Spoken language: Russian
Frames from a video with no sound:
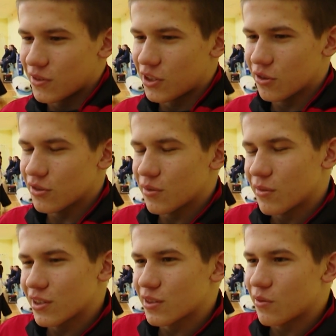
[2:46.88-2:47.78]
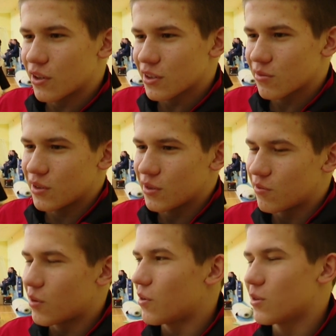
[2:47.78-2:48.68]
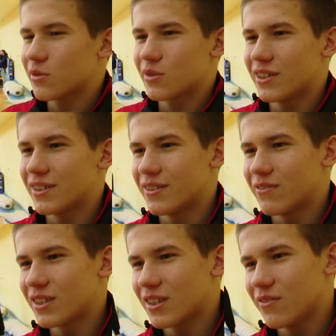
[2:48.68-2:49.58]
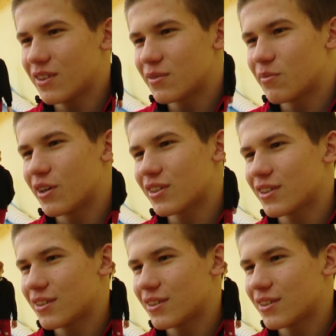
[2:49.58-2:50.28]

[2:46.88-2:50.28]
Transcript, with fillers: Решил заниматься спортом и попал сюда, в этот вид спорта.